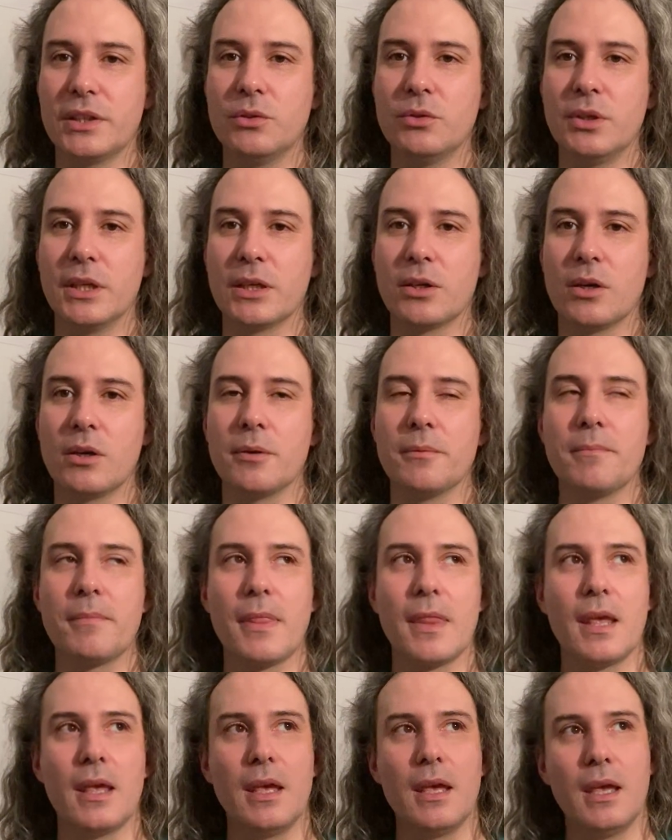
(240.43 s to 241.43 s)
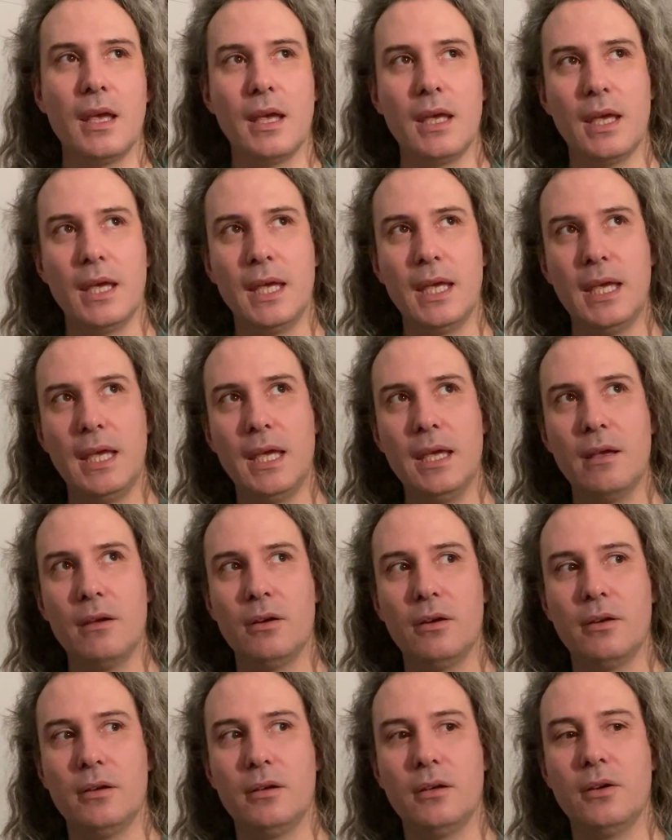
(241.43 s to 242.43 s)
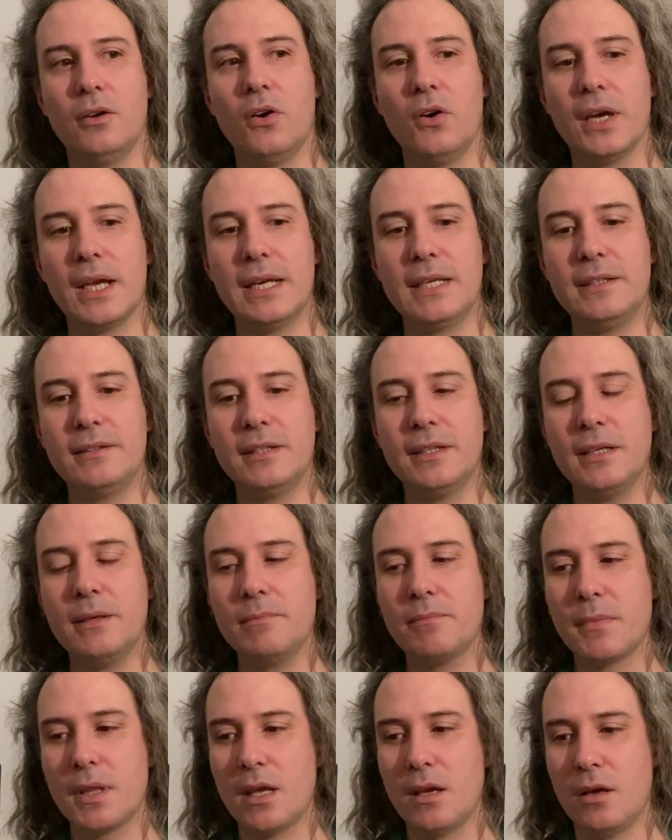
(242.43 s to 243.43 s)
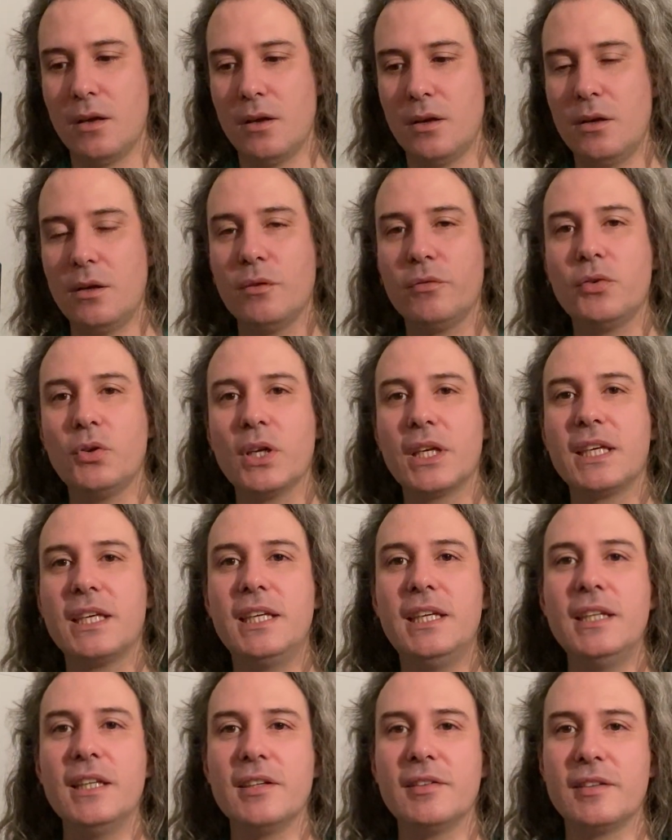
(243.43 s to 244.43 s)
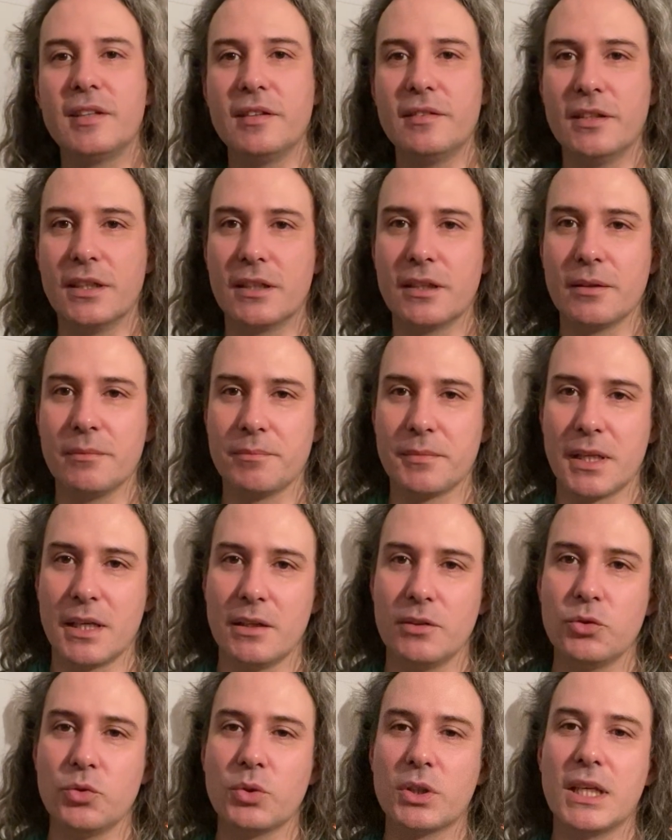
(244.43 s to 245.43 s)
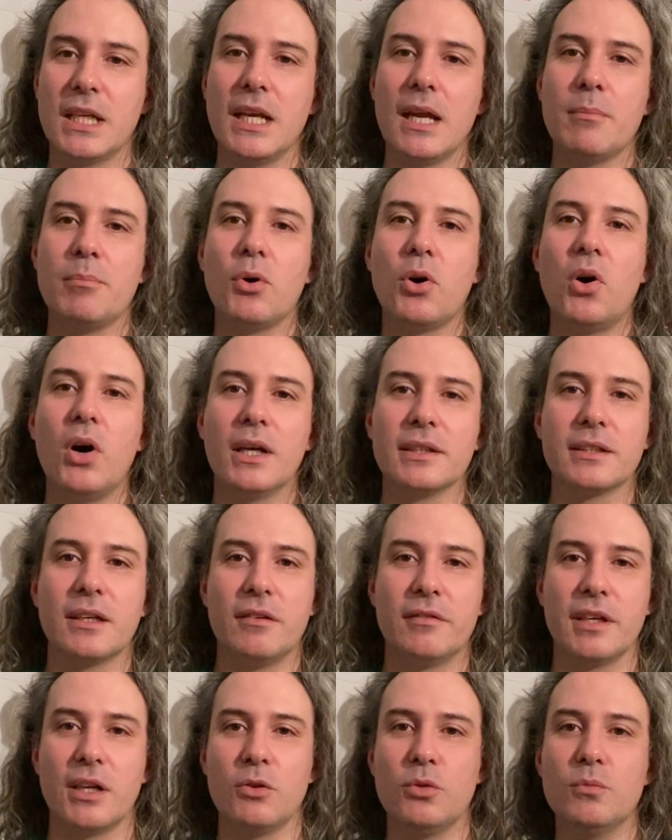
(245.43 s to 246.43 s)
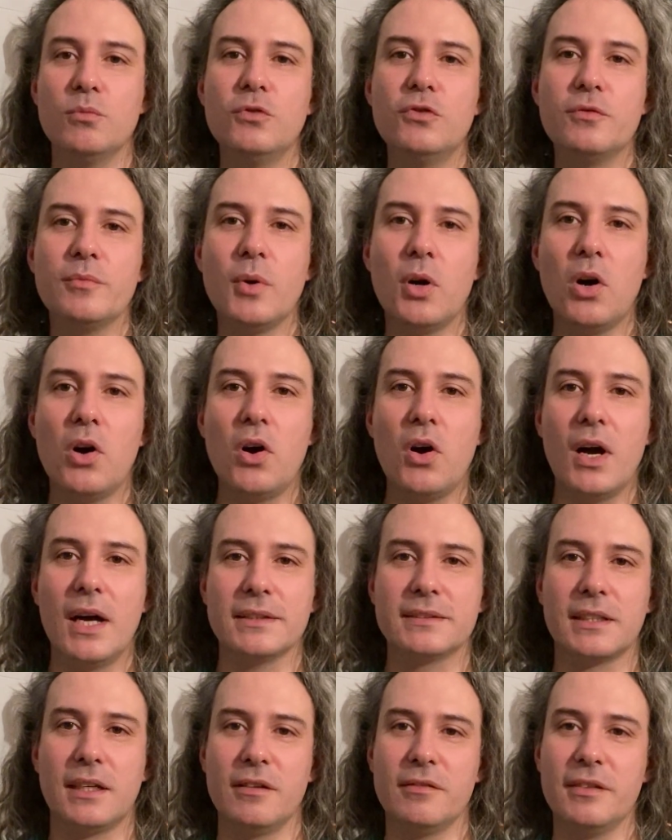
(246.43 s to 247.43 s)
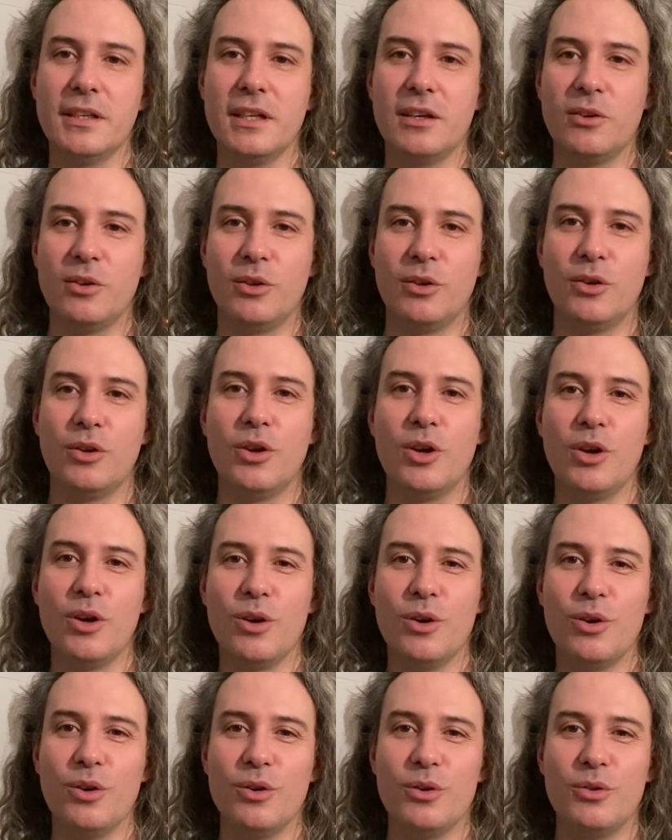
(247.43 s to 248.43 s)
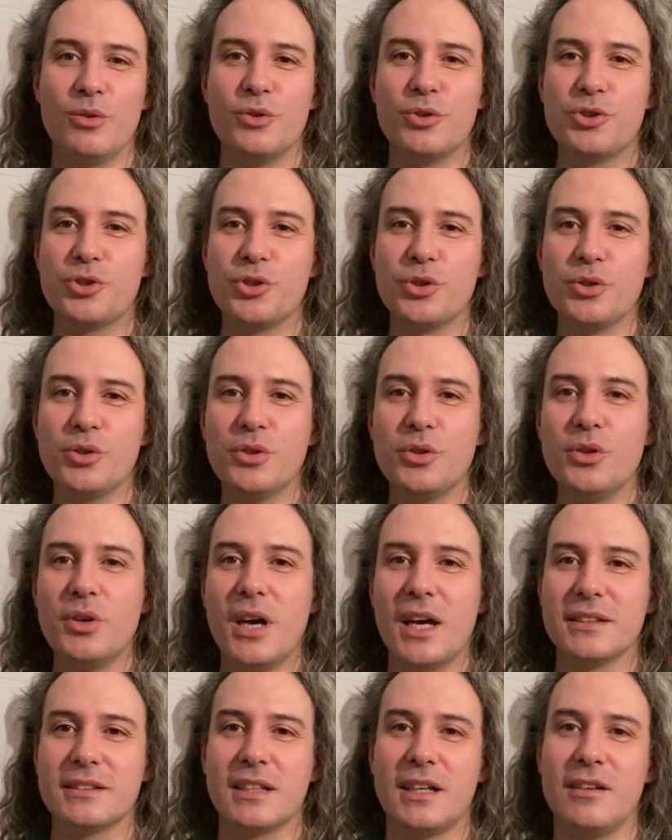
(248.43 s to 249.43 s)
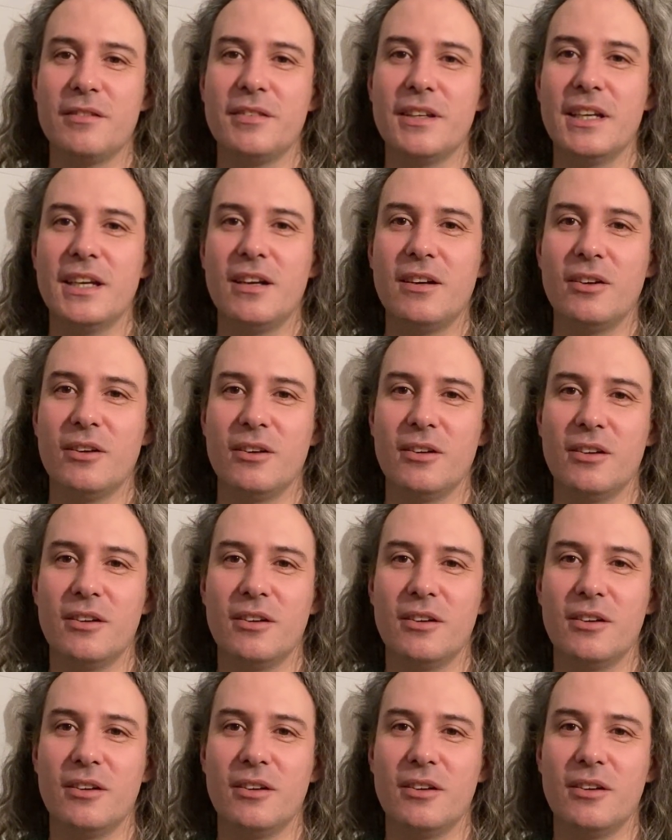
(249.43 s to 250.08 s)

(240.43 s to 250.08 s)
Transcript: et de l'école. Et en réalité, l'enfant est kinesthésique, hein. donc il apprend à travers le mouvement, à travers le jeu, à travers